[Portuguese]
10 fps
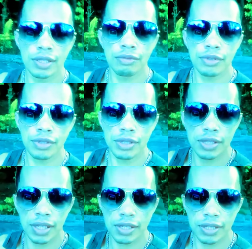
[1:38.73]
se você
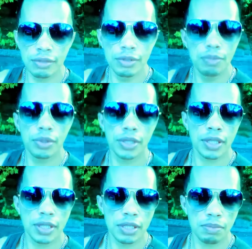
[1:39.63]
está sendo
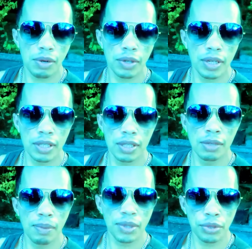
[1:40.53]
importante para alguém,
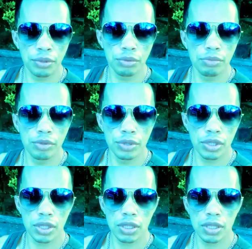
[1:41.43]
para todo mundo,
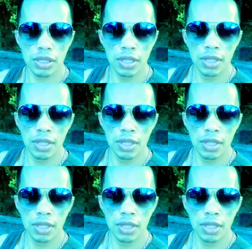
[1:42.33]
gente.